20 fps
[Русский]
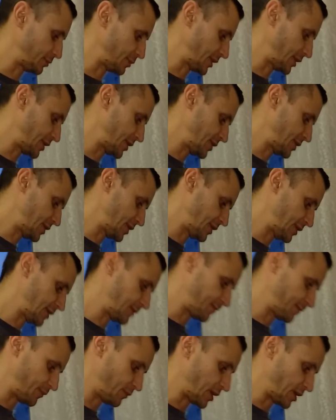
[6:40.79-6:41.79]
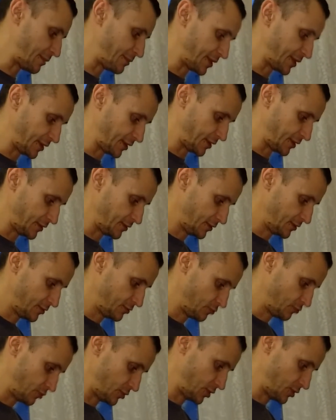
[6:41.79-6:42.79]
покрытие мраморное.
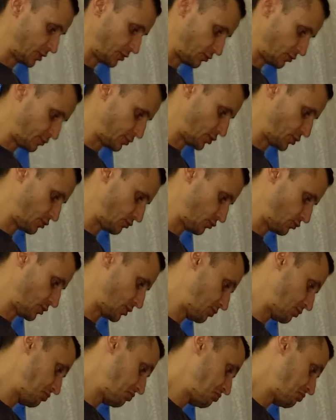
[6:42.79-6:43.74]
Оно все равно почему-то...